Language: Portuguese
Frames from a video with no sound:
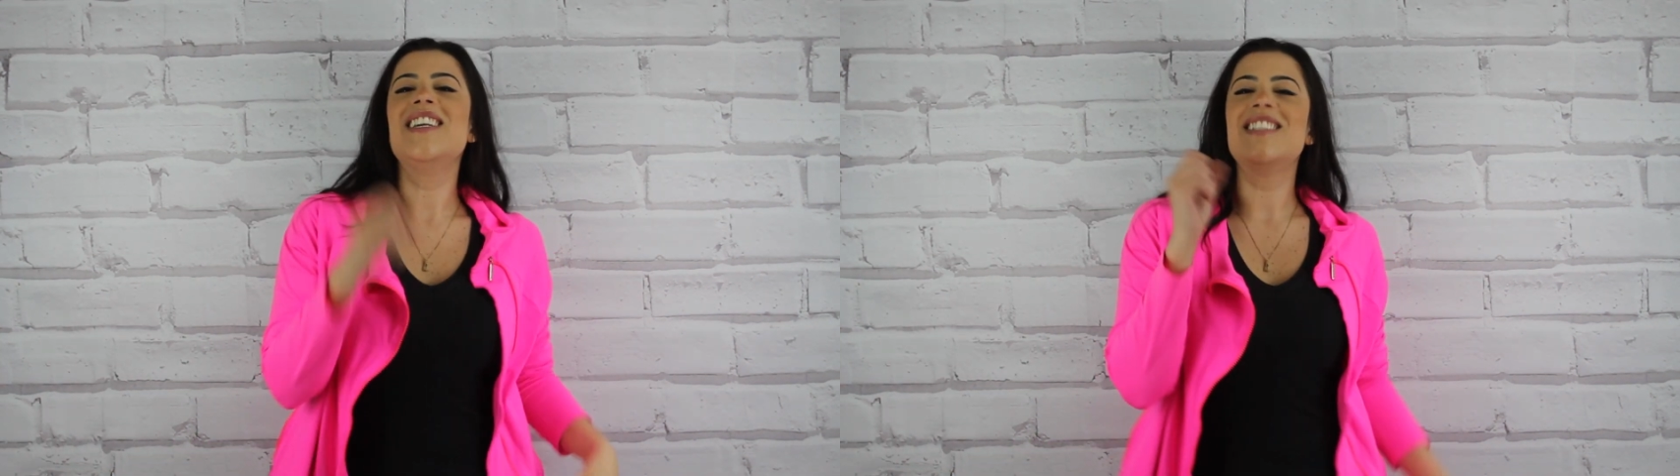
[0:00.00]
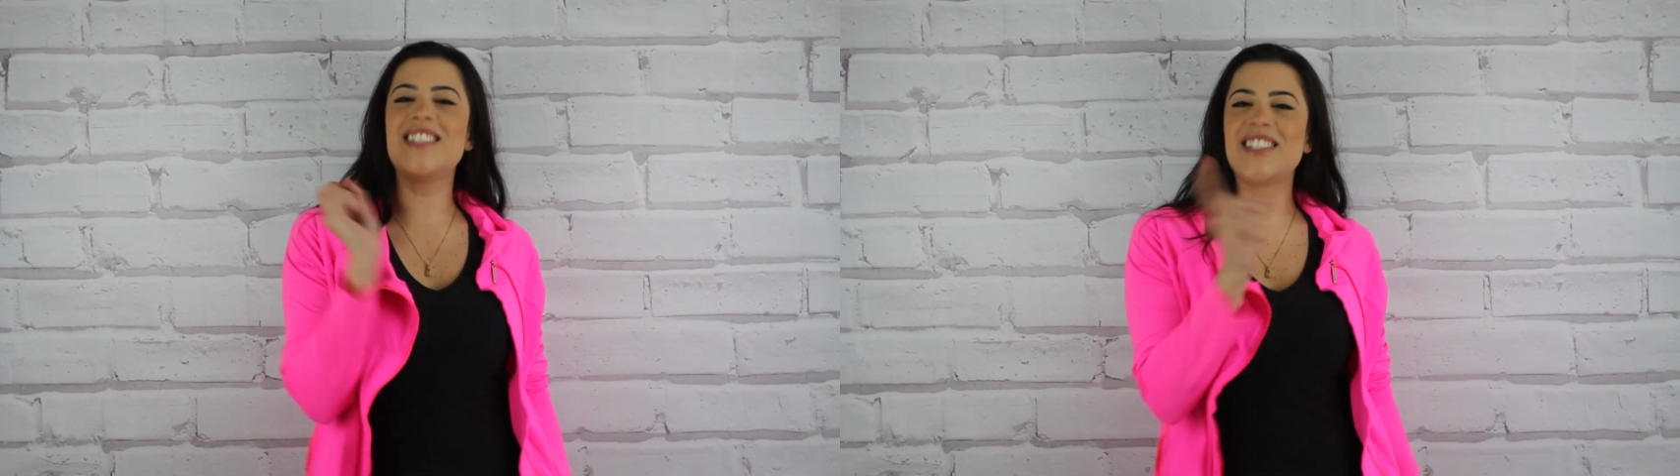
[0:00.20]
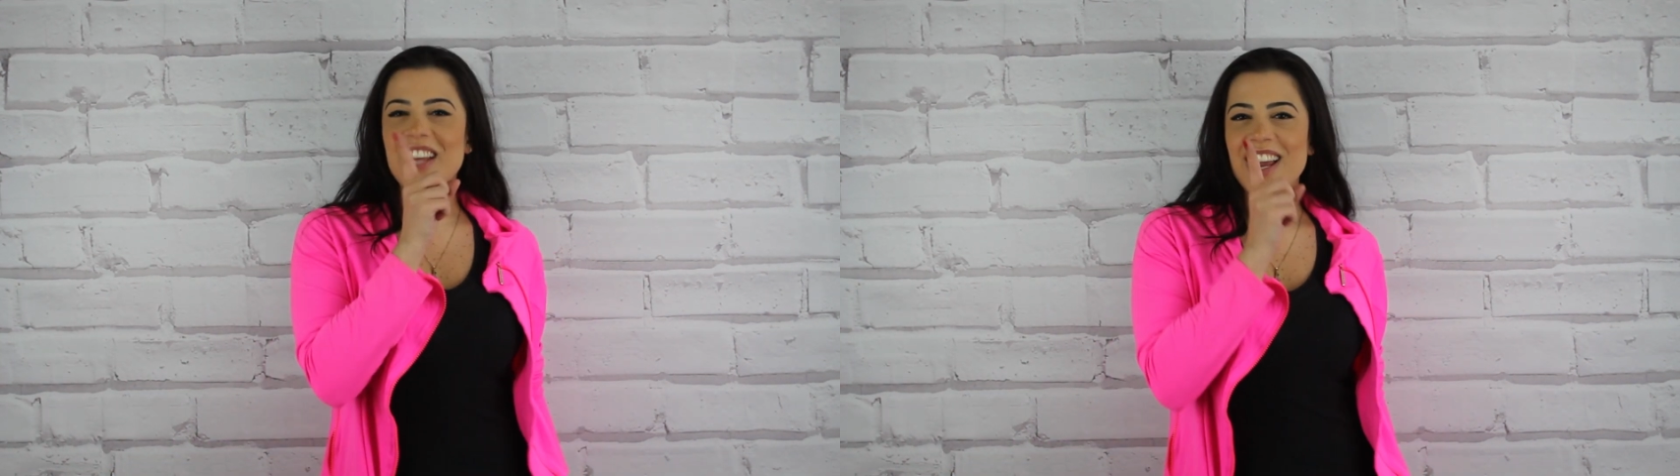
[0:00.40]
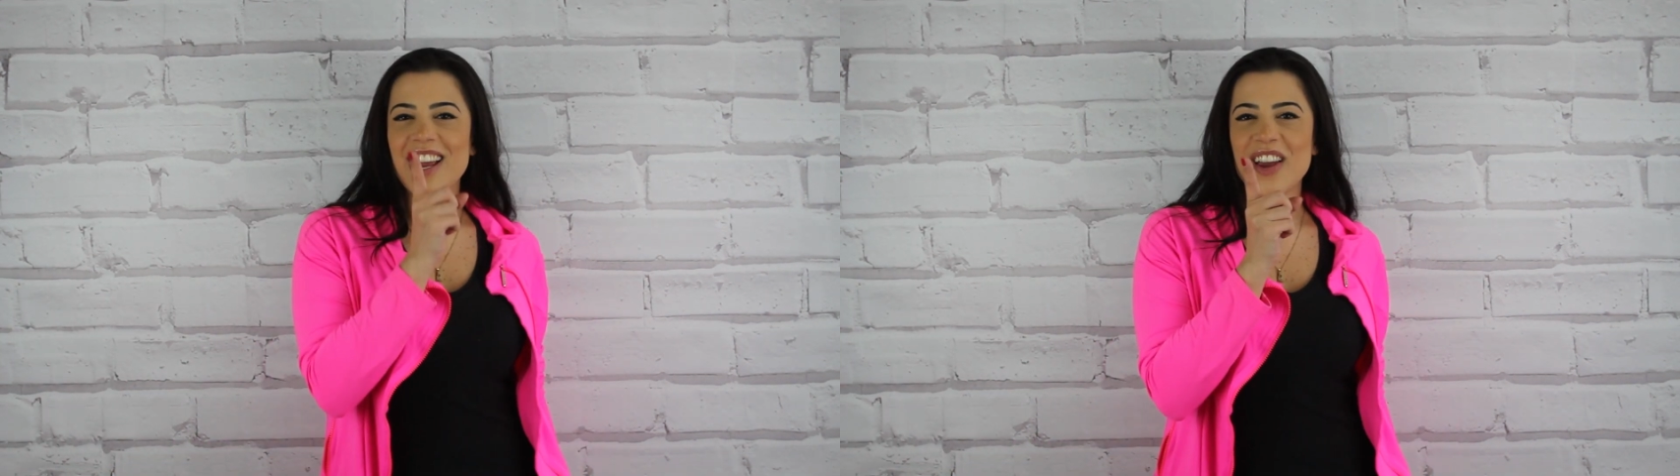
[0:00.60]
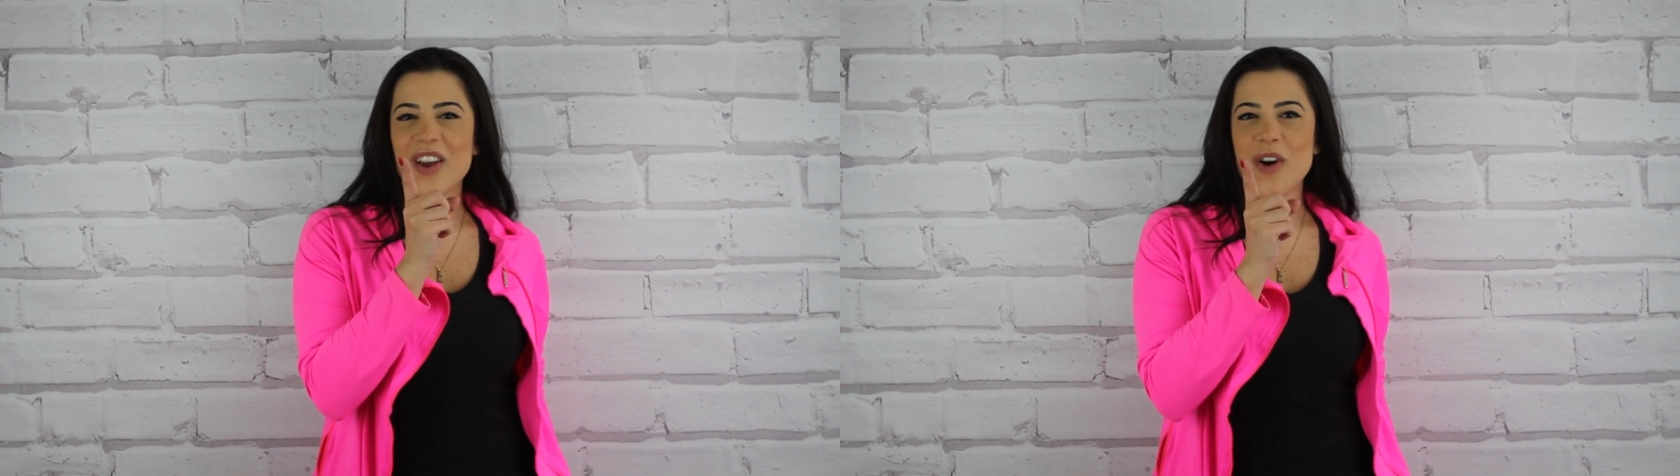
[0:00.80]

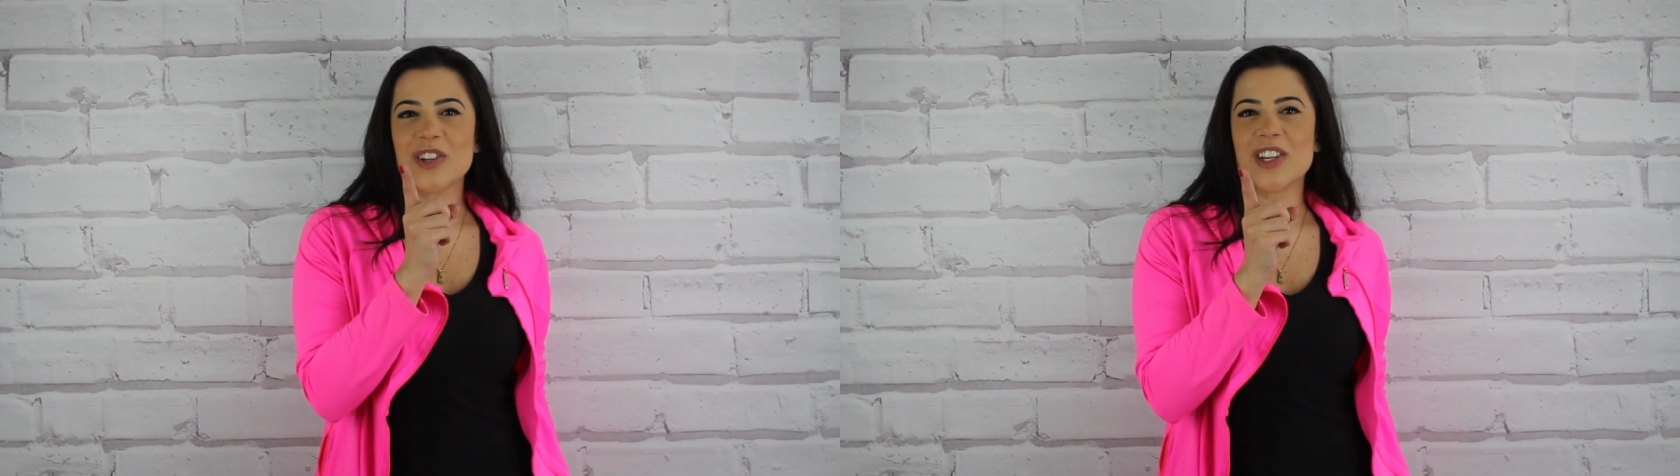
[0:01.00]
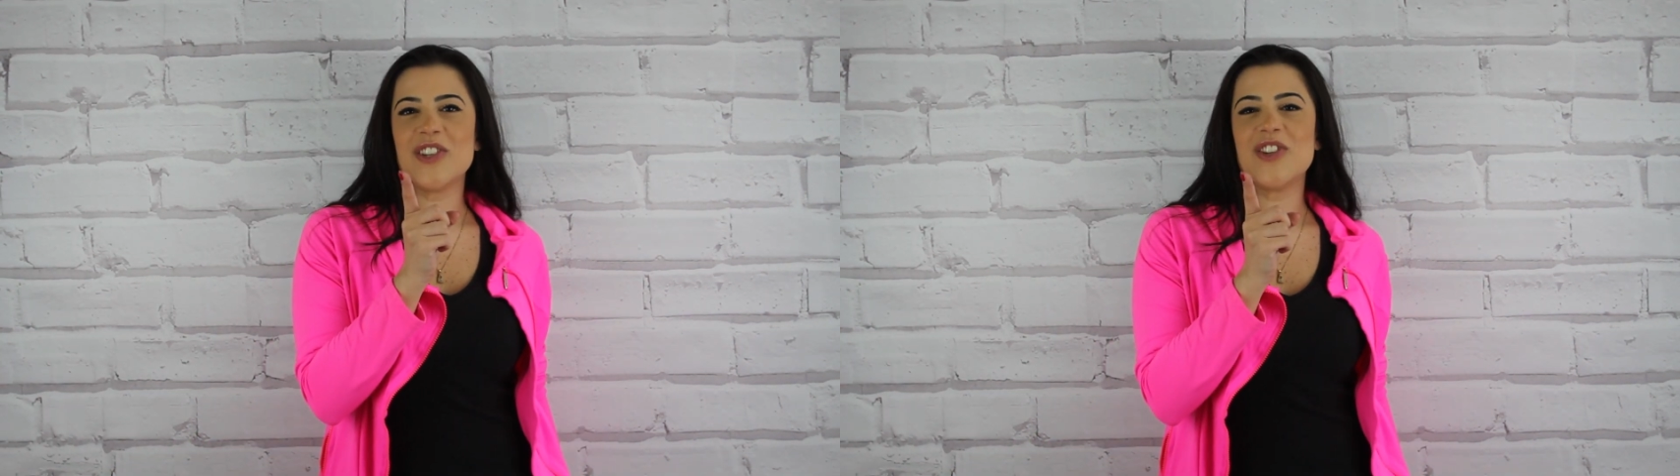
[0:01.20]
Sim, hoje é